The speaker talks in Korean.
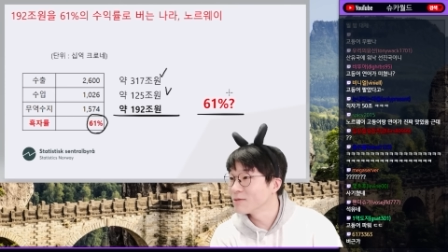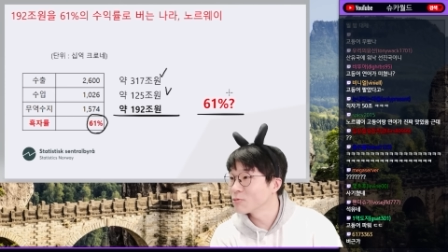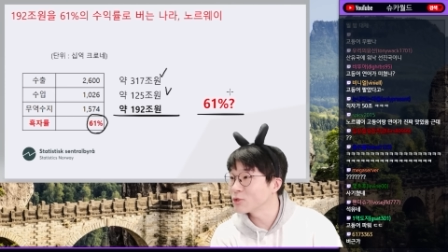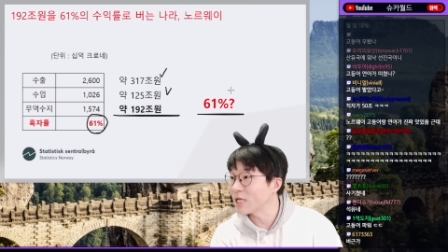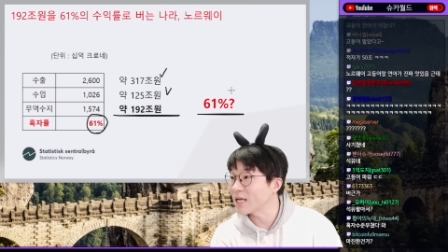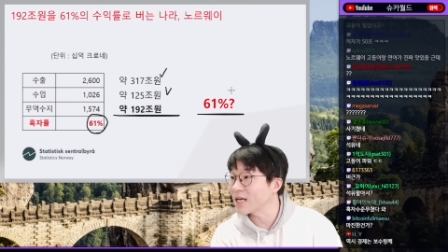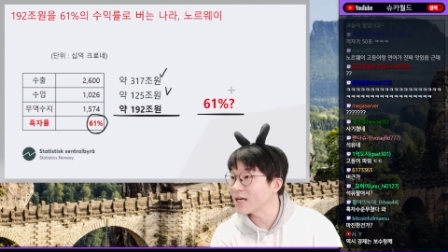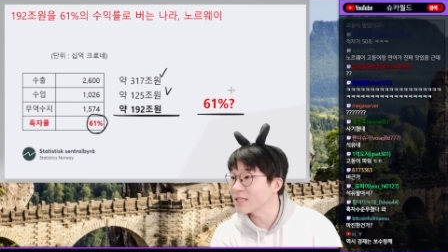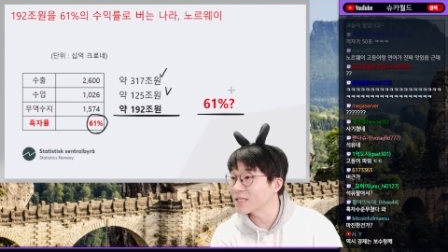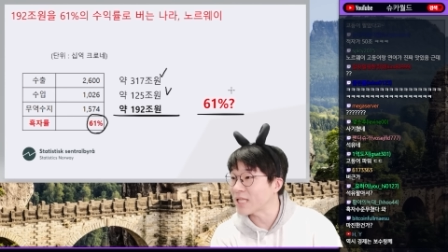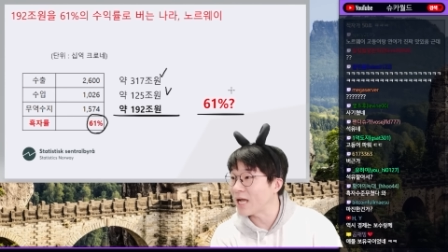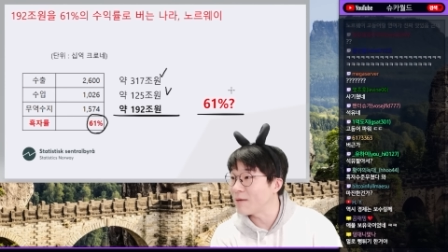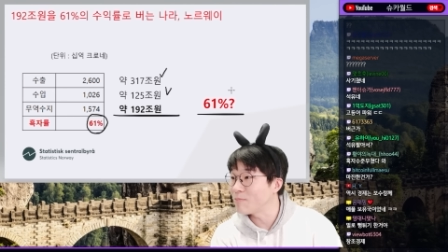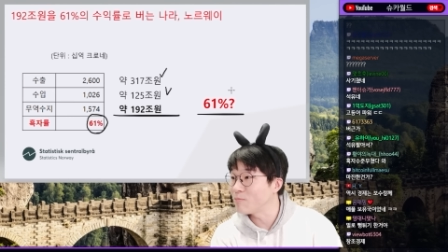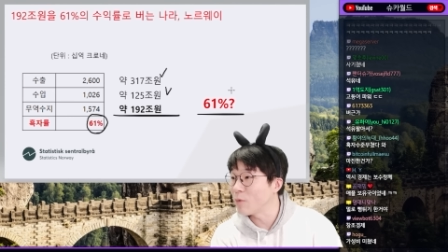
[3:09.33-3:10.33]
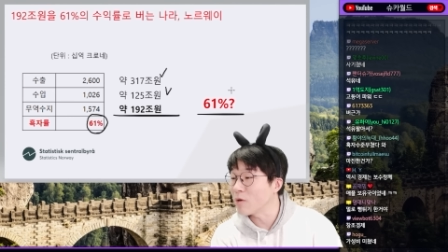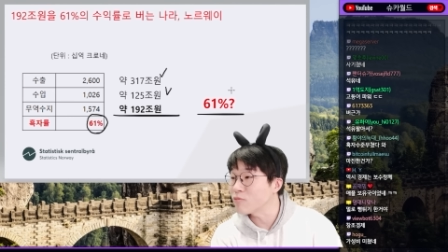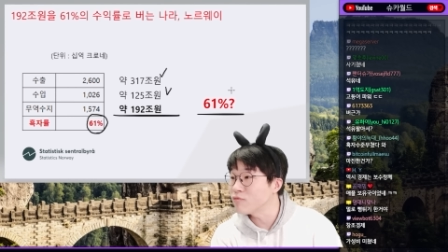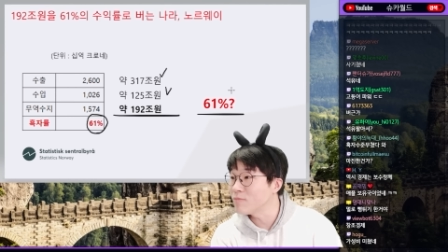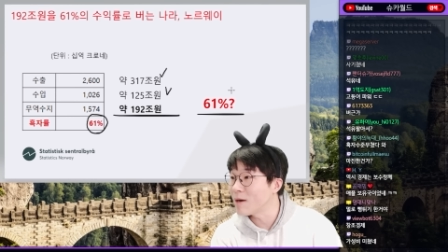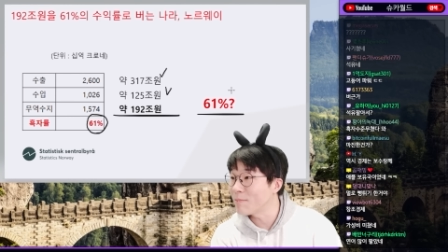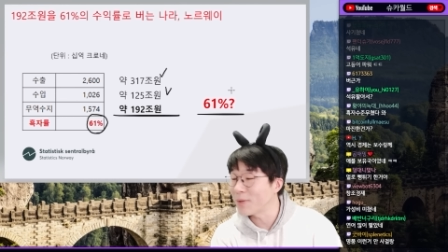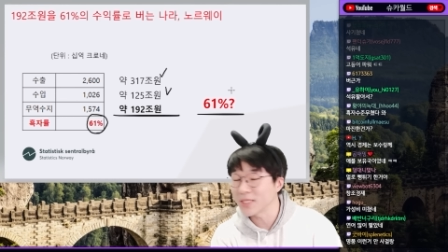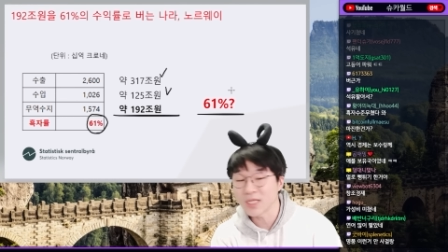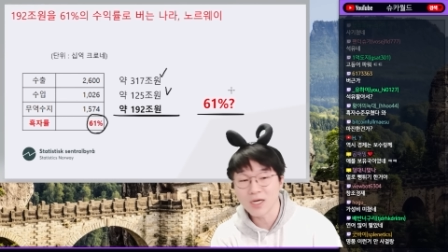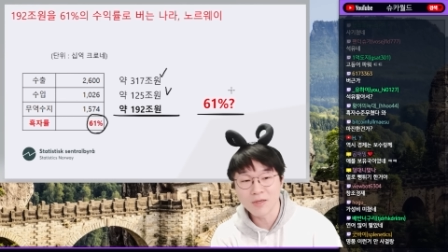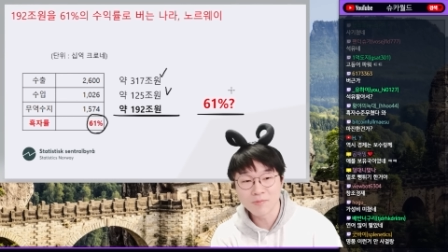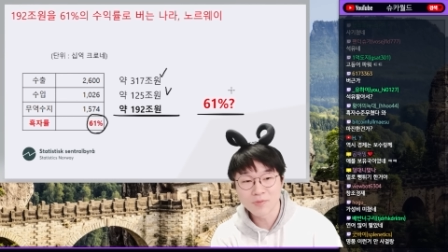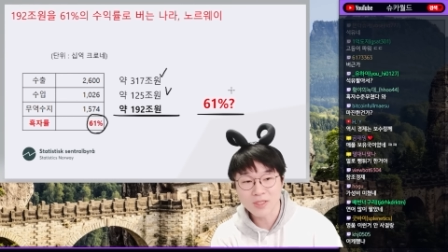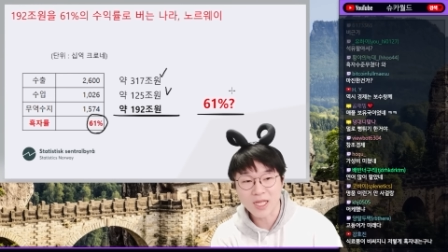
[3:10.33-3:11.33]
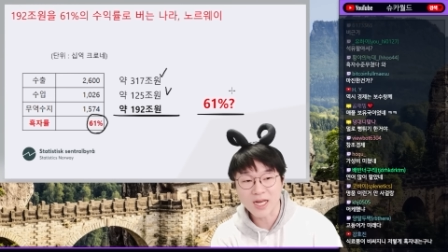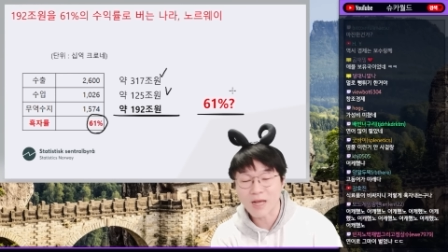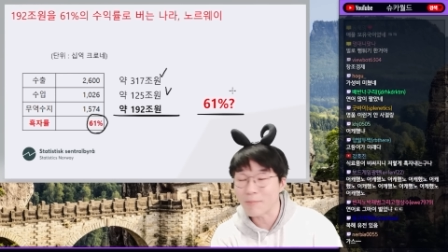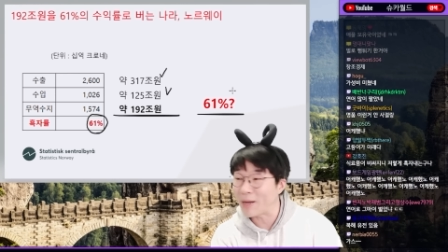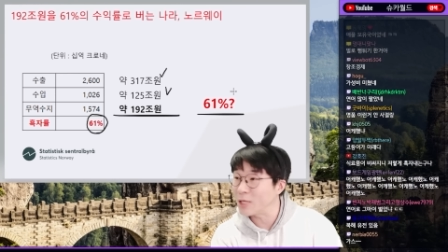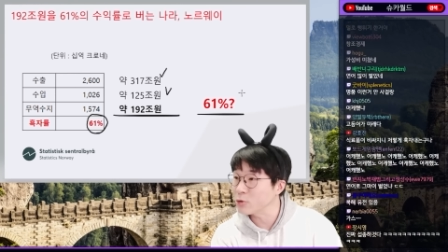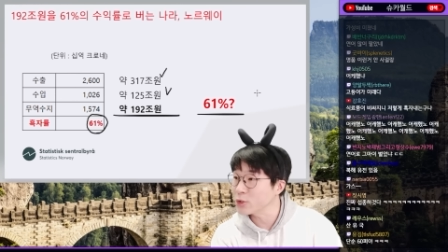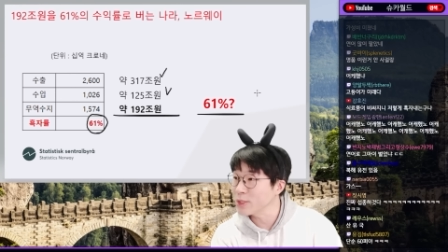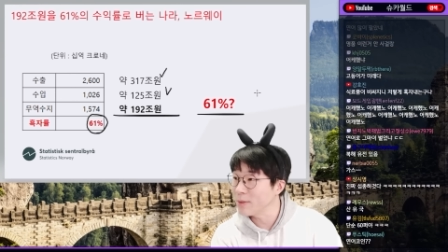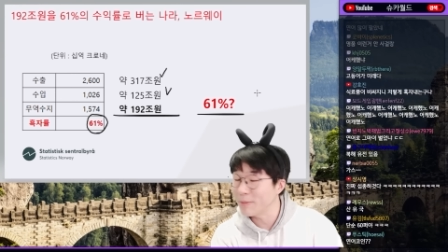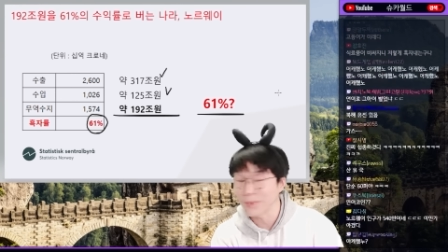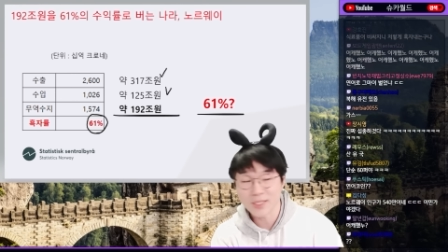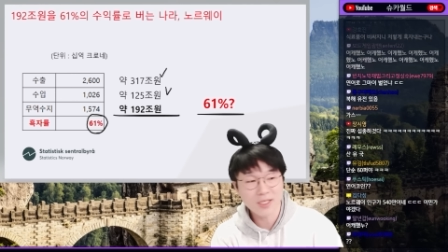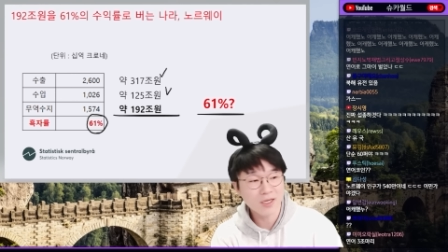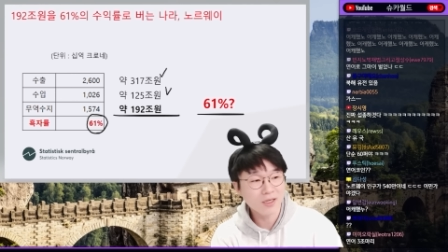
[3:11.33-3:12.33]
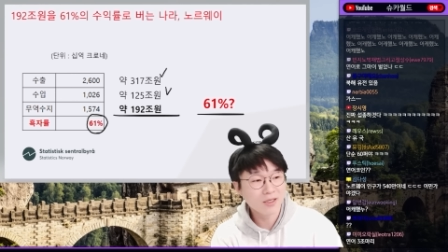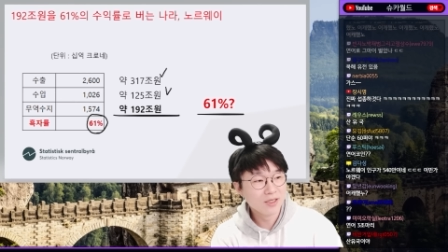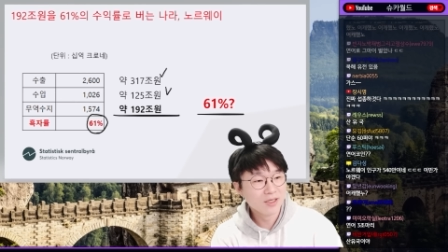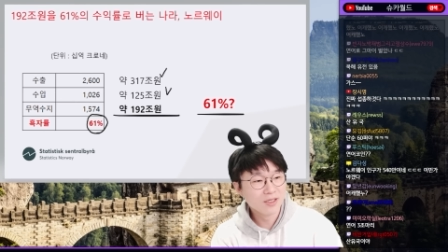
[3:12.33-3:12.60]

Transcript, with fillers: 뭐 나라가 다 명품만 파나? 나라가 반도체만 파나?